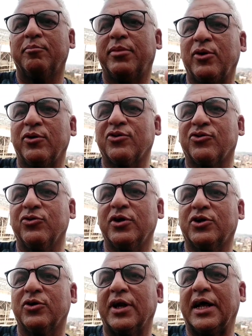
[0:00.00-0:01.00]
Belo
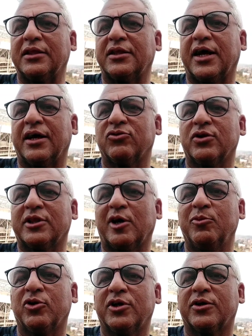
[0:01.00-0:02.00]
Horizonte, ó, lá atrás, onde tá
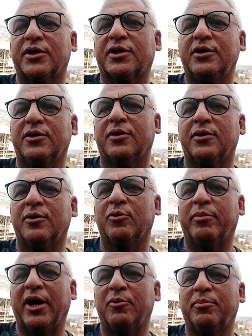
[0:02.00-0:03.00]
o meu dedo aqui, ó,
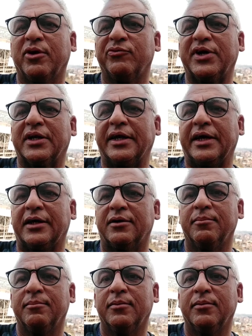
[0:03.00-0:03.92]
bairro Belvedere,